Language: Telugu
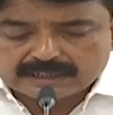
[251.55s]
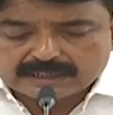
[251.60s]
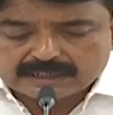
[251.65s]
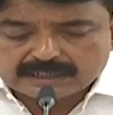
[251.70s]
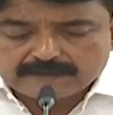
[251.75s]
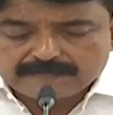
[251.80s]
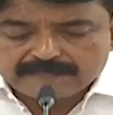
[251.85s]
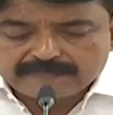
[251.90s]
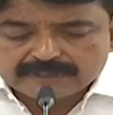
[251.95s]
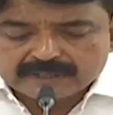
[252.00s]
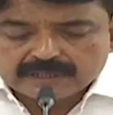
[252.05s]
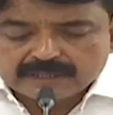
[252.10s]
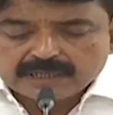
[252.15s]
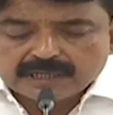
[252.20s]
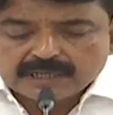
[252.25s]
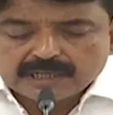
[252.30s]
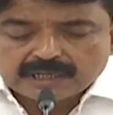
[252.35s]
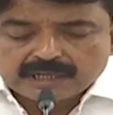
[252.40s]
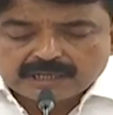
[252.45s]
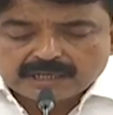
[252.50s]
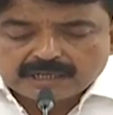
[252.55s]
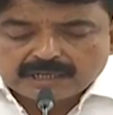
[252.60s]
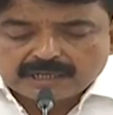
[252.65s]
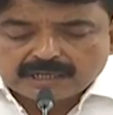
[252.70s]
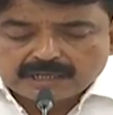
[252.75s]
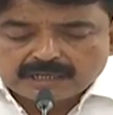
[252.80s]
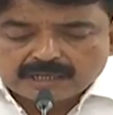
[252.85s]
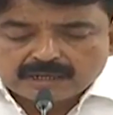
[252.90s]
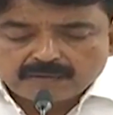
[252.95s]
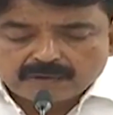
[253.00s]
కనుక
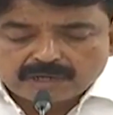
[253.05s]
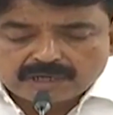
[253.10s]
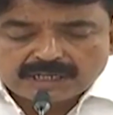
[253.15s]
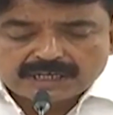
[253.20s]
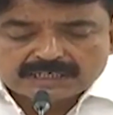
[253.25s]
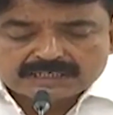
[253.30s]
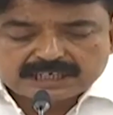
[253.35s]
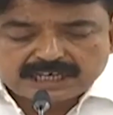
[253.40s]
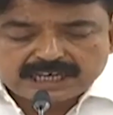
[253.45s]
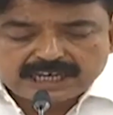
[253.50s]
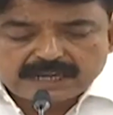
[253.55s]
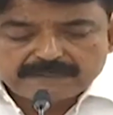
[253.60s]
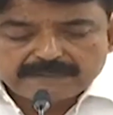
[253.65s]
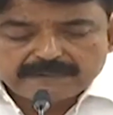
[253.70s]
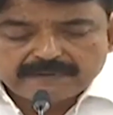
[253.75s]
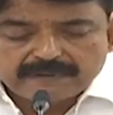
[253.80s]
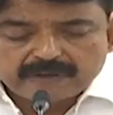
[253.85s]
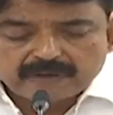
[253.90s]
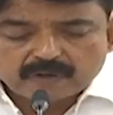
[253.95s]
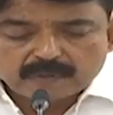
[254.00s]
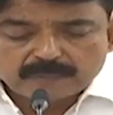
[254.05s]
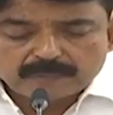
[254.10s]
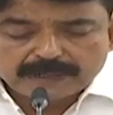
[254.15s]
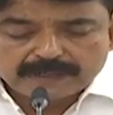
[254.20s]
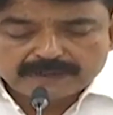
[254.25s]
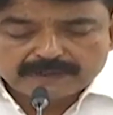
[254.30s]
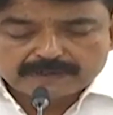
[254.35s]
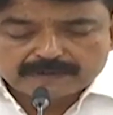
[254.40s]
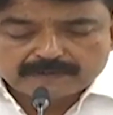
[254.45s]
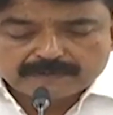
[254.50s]
ఒక లక్ష యాభై వేల
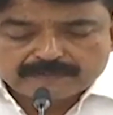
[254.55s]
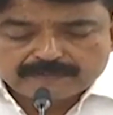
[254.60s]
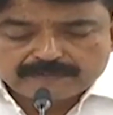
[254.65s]
రూపాయలు